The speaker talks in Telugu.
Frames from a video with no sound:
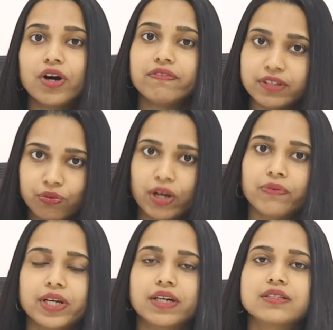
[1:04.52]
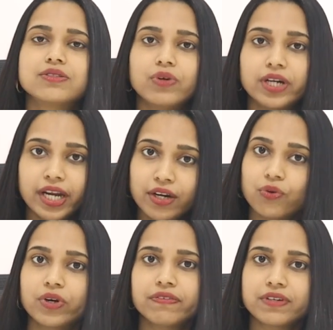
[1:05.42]
యూ ఆఫ్టర్ వన్ వీక్ సో డే
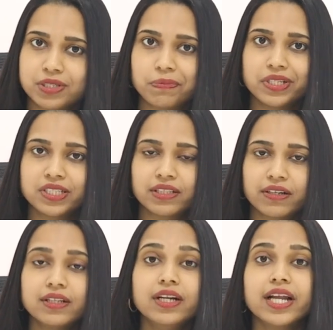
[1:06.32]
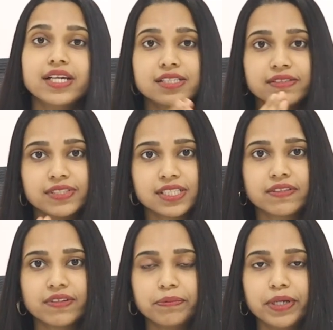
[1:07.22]
టూకి ఫస్ట్ పిలిచిన తర్వాత నెక్స్ట్
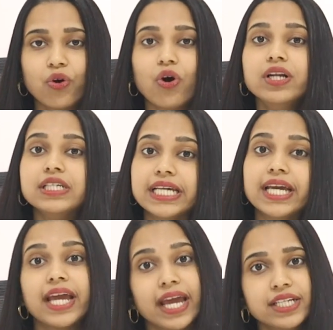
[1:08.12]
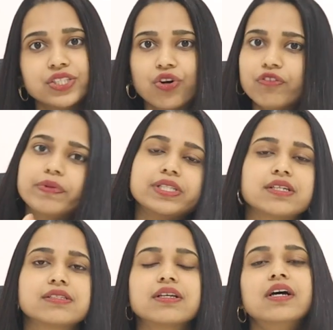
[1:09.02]
విజిట్ విల్ బీ ఆన్ డే ఎయిట్ ఆఫ్
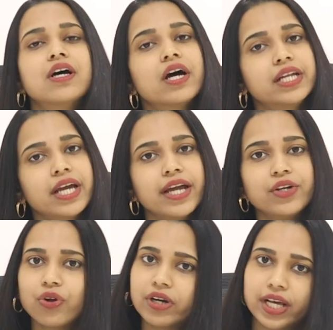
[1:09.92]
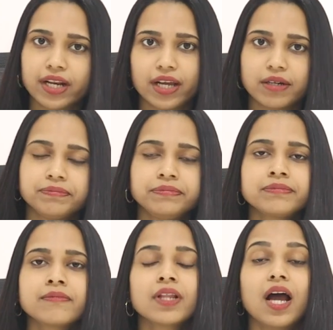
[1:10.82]
మెన్సెస్ డే ఎయిట్ ఆర్ డే నైన్
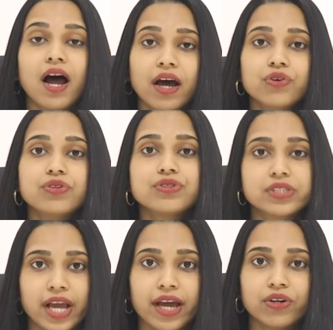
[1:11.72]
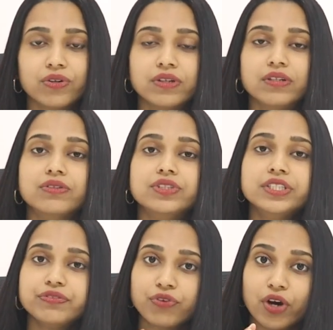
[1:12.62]
ఆ రోజు స్కాన్
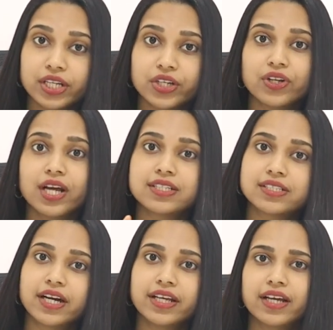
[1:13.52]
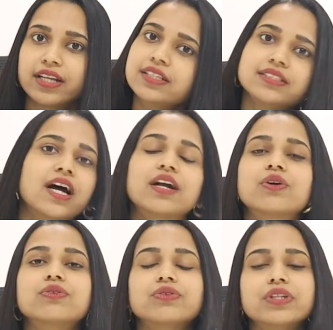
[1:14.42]
నుంచి ఫాలిక్యులార్ స్టడీ అనేది స్టార్ట్
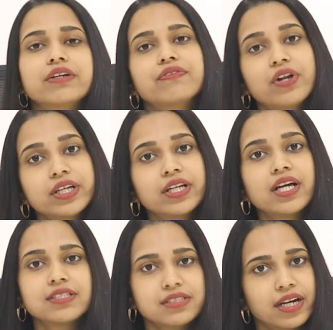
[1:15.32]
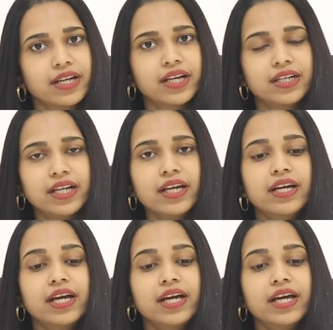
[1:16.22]
అవుతుంది ఫాలిక్యులార్ స్టడీ అంటే